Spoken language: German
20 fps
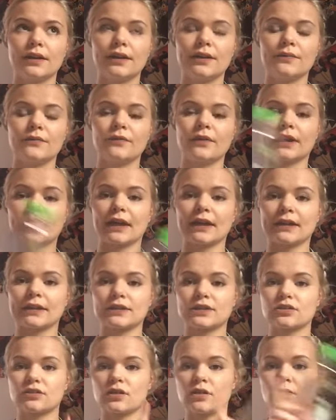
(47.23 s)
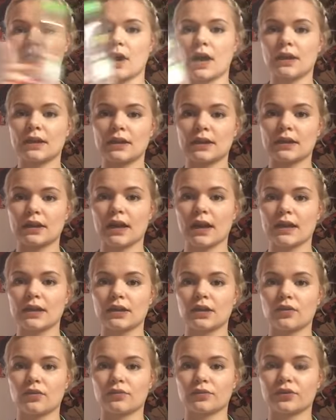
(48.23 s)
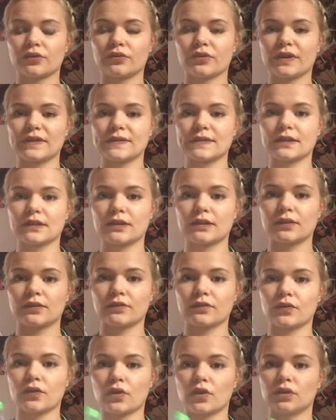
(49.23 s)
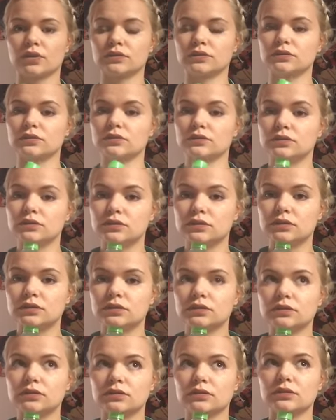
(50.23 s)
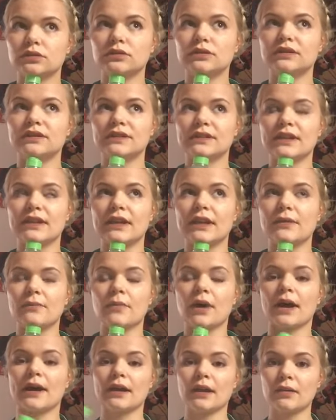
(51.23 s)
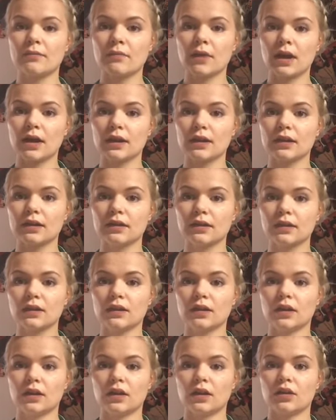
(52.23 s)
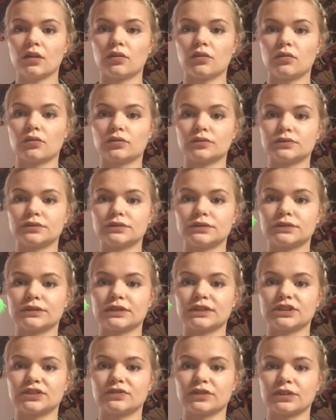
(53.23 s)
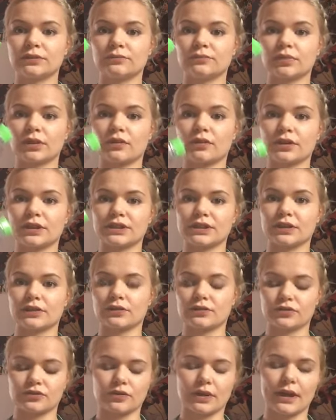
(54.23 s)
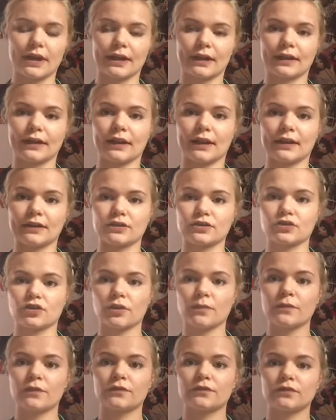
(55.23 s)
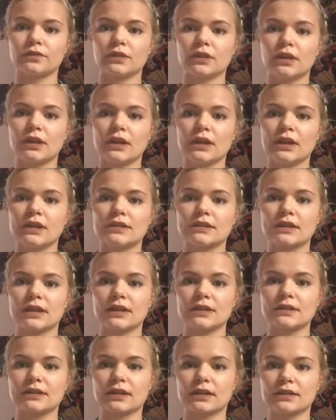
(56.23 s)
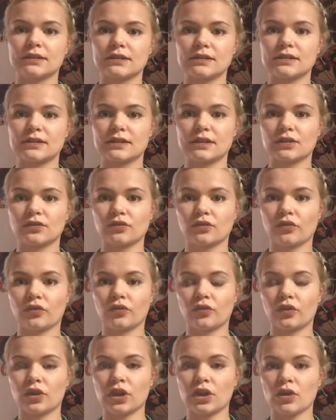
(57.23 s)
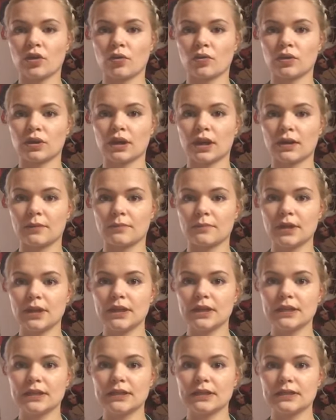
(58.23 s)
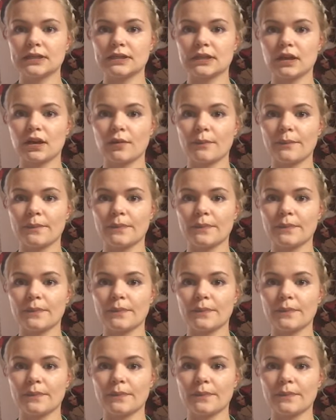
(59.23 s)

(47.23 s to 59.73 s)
Im Vergleich jetzt zu dem anderen Reinigungswasser von DM Eigenmarke. Und deswegen brauche ich da noch so einen kleinen Tropfen. Da drin sind 400 Milliliter.